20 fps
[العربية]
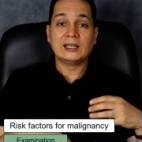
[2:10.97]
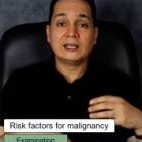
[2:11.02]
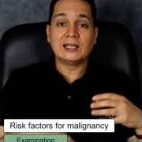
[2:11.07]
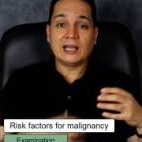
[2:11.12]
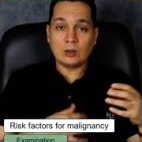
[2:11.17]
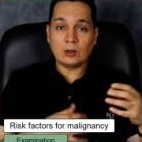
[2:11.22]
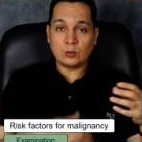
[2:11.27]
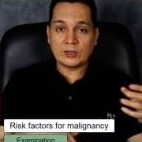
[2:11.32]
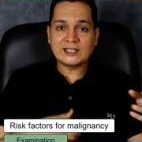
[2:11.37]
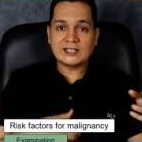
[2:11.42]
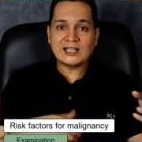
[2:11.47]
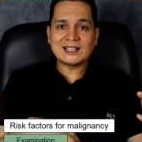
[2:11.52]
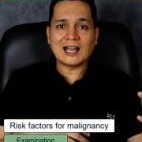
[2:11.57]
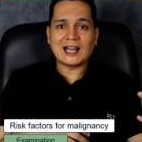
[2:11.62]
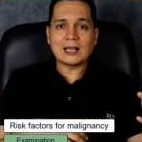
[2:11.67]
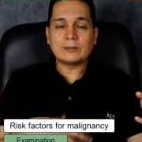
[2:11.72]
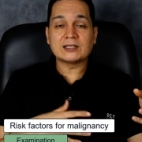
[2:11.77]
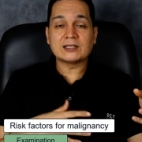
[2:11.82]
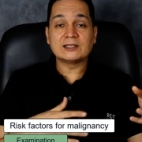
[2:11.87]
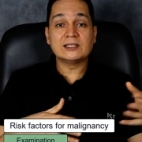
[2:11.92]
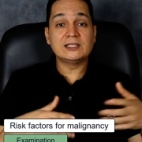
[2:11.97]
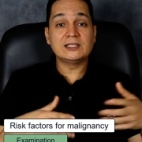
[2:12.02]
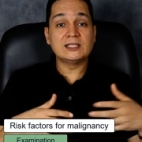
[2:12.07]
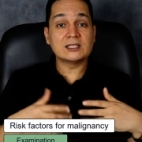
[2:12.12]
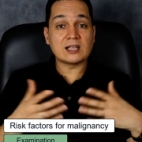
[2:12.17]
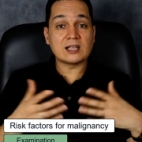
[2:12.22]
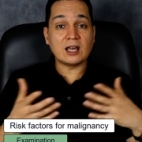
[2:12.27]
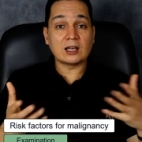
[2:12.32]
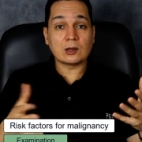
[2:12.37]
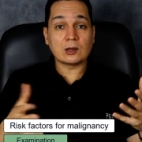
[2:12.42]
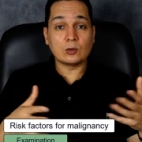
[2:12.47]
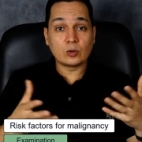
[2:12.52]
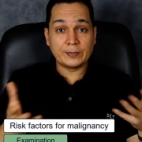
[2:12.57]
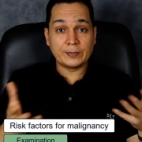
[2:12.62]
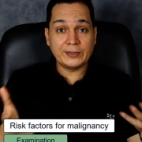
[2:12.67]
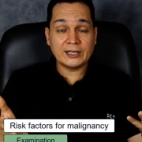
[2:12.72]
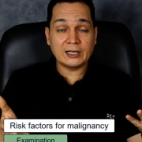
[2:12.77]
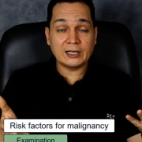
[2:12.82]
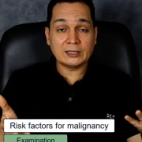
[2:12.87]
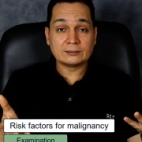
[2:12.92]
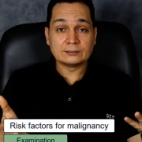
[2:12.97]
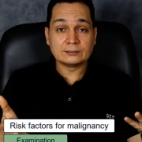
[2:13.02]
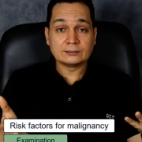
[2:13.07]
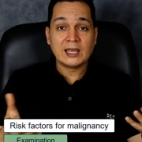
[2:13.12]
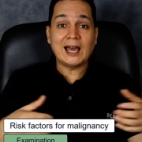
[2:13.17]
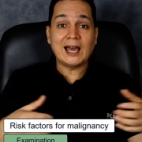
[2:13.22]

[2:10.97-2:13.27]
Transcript: الأوردة اللي على البطن دي ظاهرة وكبيرة؟